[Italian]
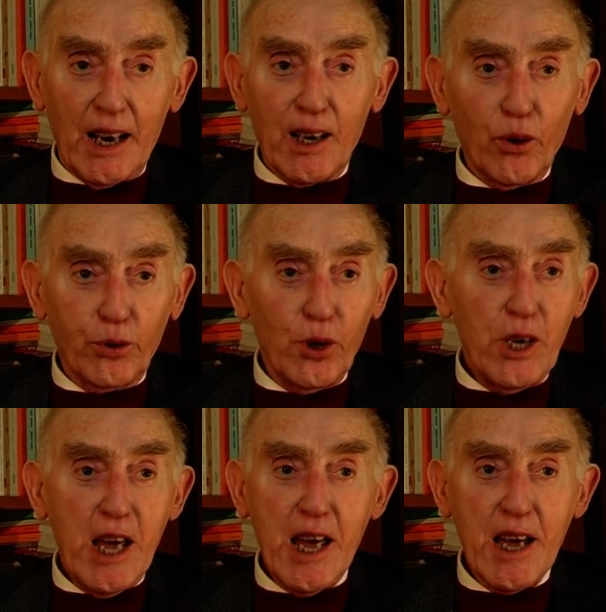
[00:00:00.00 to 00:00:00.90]
dalle
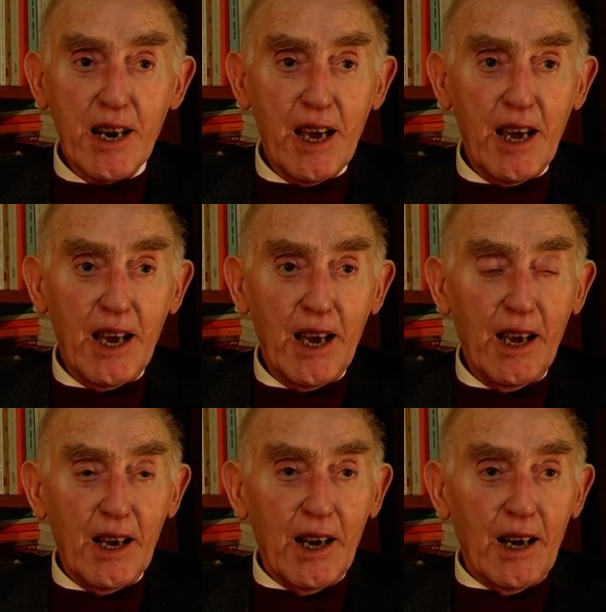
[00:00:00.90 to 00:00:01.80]

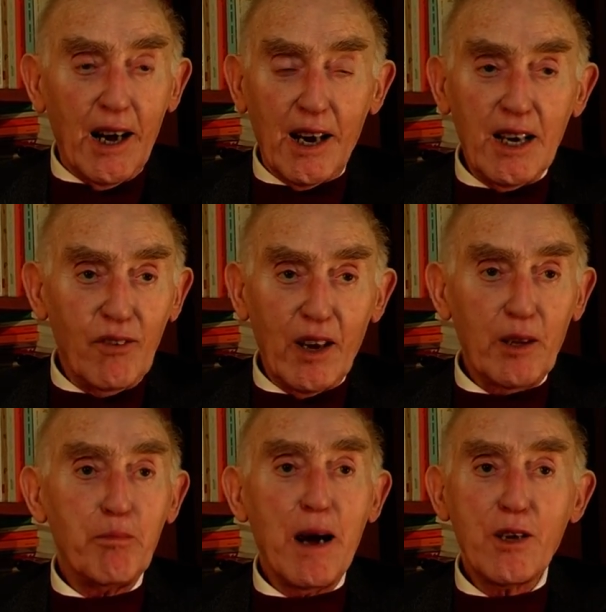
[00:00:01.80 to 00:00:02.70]
cotoniere
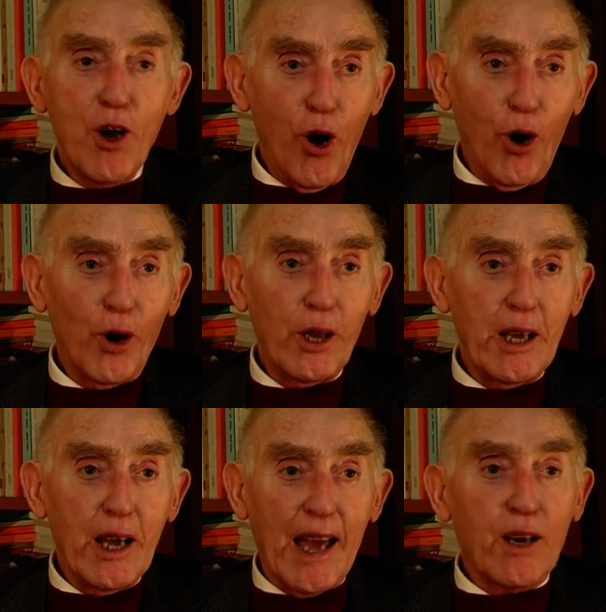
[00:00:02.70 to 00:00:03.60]
all'Ilva di
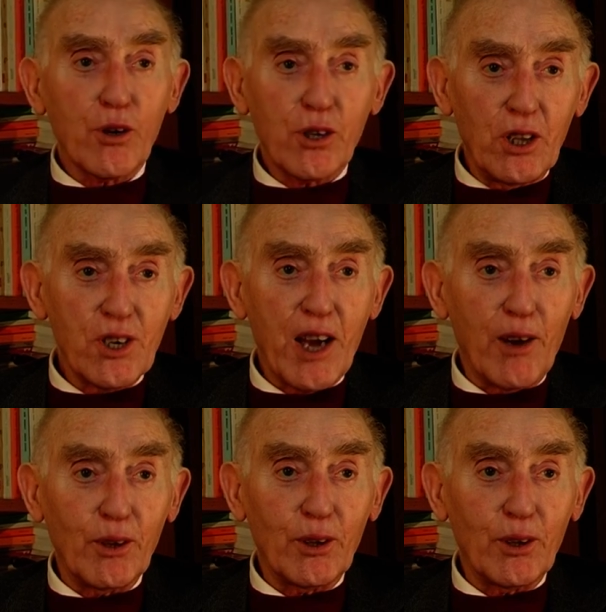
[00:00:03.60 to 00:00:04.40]
Bagnoli e così di